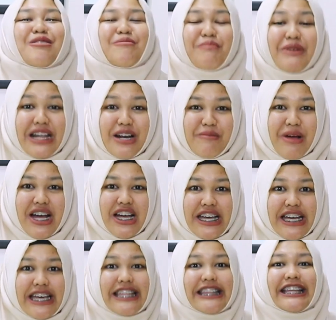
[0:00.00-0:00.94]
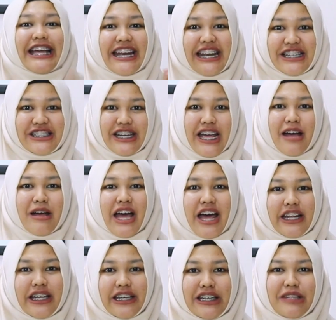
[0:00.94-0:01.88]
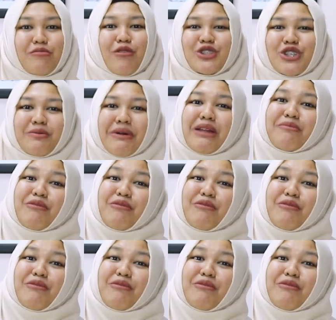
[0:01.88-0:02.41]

Bener banget, Kanesha hari ini mau cobain